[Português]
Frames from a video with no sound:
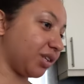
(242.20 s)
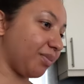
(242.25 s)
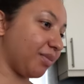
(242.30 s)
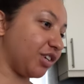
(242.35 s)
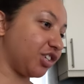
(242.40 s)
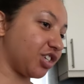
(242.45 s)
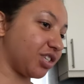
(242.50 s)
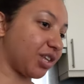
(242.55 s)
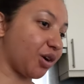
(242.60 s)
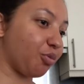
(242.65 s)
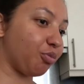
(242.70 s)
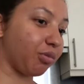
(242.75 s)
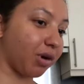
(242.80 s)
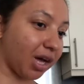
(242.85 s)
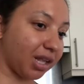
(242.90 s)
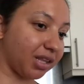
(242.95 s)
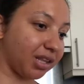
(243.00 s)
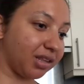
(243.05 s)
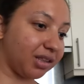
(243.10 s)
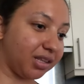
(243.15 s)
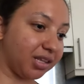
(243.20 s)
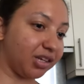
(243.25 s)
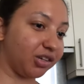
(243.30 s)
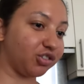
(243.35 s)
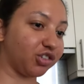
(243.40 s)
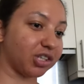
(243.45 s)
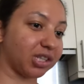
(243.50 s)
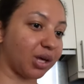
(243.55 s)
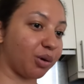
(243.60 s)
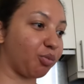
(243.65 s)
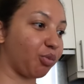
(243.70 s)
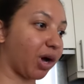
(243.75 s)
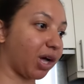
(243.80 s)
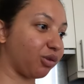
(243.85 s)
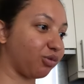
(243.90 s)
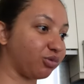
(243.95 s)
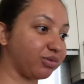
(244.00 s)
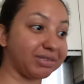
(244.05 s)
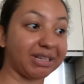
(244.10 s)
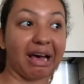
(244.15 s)
também já está um bocado antigo, já está um
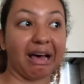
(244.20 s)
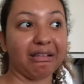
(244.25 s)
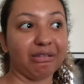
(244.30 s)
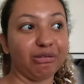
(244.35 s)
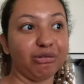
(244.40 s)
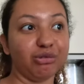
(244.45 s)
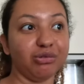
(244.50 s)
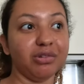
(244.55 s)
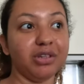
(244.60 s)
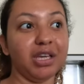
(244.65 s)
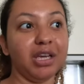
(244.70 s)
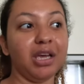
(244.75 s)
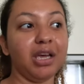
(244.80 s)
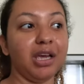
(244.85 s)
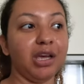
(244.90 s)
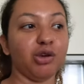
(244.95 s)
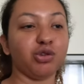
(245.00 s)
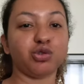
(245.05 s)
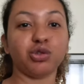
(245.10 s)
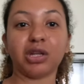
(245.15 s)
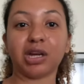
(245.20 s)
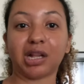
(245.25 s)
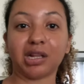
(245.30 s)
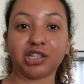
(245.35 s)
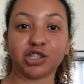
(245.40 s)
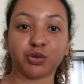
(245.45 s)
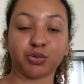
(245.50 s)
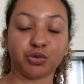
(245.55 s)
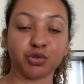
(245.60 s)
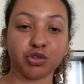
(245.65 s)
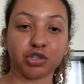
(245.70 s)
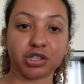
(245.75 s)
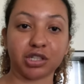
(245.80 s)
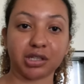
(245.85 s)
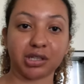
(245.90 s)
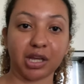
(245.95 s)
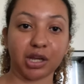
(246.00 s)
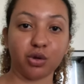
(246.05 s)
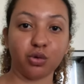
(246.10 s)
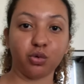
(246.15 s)
bocado usado. Eu sou daquelas pessoas que
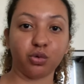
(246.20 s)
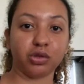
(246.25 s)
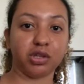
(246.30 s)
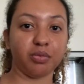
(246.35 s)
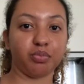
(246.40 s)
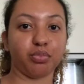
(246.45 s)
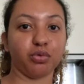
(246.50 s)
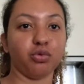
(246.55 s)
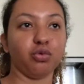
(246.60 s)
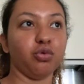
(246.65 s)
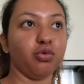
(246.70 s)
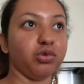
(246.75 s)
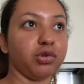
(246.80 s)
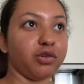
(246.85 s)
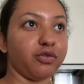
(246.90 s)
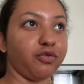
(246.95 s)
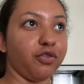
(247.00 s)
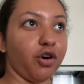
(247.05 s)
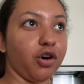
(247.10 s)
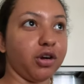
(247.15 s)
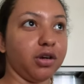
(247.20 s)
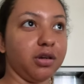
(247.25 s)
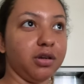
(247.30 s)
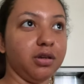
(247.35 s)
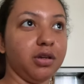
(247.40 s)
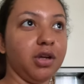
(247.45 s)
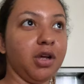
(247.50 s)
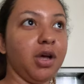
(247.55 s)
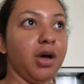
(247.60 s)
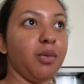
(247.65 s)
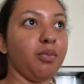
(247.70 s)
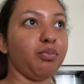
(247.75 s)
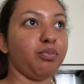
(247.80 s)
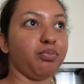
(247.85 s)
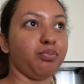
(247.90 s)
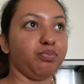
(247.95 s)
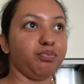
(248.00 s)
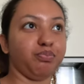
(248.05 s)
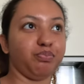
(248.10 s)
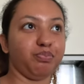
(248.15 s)
tenho tipo um, um telefone
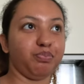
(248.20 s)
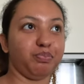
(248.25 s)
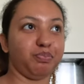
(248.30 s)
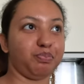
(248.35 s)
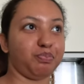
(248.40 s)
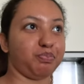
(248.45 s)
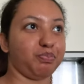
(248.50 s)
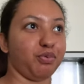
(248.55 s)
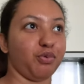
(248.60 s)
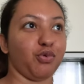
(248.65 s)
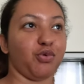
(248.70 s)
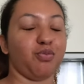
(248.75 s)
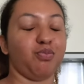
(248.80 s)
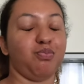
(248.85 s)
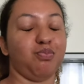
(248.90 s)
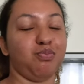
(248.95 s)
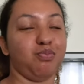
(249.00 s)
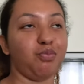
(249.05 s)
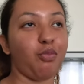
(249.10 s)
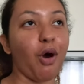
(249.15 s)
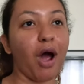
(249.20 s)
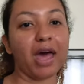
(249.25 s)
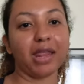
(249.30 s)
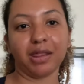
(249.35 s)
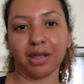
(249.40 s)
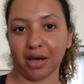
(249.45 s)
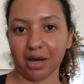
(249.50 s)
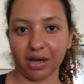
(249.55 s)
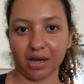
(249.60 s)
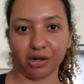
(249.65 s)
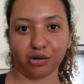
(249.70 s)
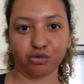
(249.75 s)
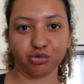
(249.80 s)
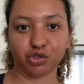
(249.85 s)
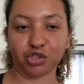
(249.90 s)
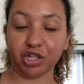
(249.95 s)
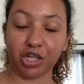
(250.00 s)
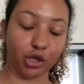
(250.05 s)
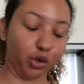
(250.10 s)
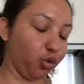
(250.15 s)
por bué de
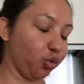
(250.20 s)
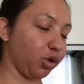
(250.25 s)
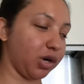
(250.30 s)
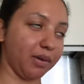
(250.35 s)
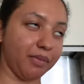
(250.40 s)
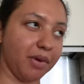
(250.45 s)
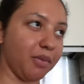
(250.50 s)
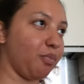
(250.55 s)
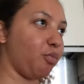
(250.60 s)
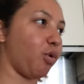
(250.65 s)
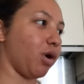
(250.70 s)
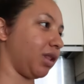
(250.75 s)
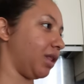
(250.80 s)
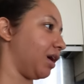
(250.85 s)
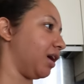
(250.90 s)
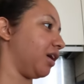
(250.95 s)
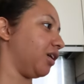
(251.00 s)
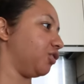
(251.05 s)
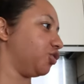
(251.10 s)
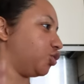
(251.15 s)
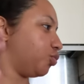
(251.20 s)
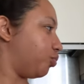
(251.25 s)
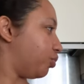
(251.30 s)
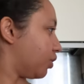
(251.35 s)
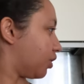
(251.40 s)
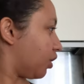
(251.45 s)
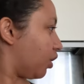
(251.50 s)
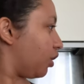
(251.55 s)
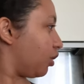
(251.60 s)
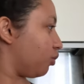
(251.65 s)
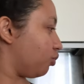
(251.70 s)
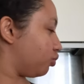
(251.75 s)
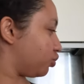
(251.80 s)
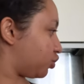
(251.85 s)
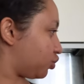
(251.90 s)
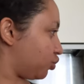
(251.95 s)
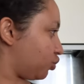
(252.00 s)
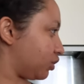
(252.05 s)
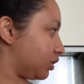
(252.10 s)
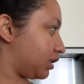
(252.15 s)
anos e dura mesmo bué de anos, porque eu
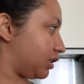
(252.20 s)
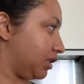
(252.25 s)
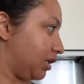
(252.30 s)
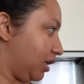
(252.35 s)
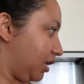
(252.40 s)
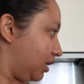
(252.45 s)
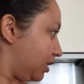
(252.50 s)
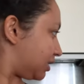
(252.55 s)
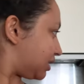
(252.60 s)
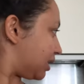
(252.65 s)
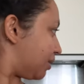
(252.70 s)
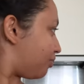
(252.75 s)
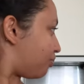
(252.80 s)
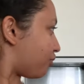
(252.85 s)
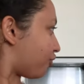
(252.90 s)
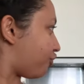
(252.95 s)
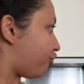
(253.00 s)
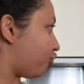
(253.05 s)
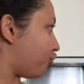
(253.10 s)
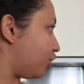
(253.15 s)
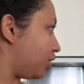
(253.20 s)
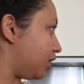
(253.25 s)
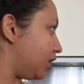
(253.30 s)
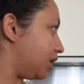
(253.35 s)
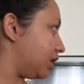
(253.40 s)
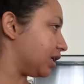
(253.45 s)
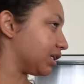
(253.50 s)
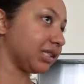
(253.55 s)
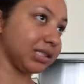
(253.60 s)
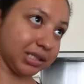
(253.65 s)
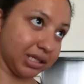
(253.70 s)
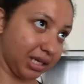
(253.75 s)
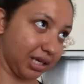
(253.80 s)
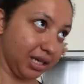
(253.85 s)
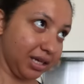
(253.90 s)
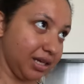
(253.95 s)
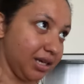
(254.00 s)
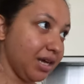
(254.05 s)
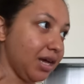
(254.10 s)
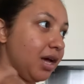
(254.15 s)
sou assim, sempre fui
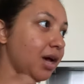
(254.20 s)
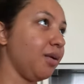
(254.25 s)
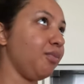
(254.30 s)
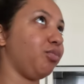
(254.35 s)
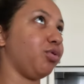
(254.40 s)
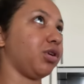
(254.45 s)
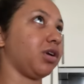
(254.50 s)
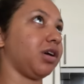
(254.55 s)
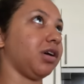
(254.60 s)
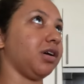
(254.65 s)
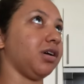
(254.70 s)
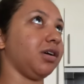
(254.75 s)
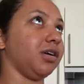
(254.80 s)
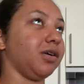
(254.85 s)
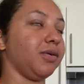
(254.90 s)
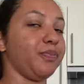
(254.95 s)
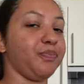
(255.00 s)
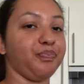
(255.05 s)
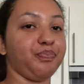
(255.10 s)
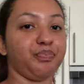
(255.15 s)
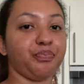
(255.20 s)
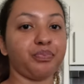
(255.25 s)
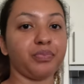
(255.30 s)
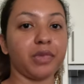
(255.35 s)
assim, porque hum,